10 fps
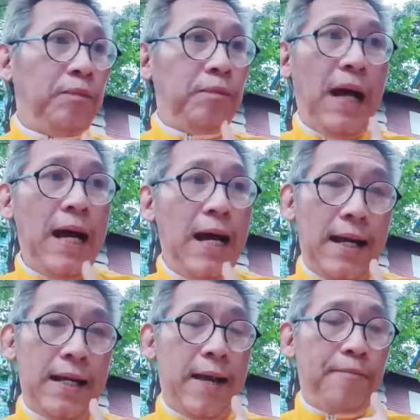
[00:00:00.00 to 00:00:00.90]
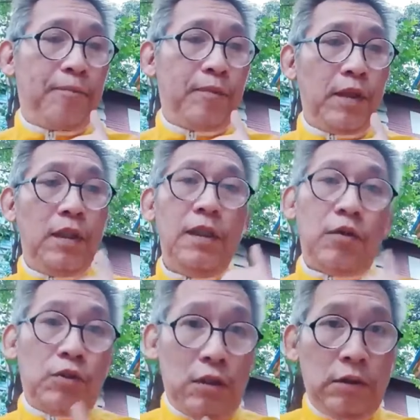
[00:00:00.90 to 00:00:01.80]
พระอะไรอ่ะที่เรา
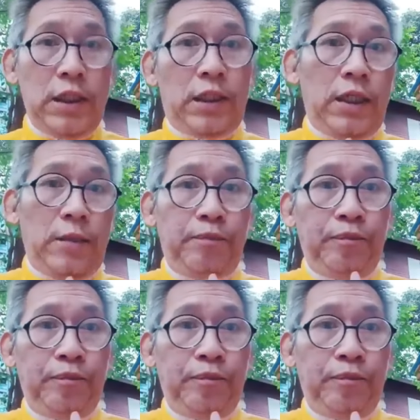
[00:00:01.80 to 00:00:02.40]
จะเลือกเก็บ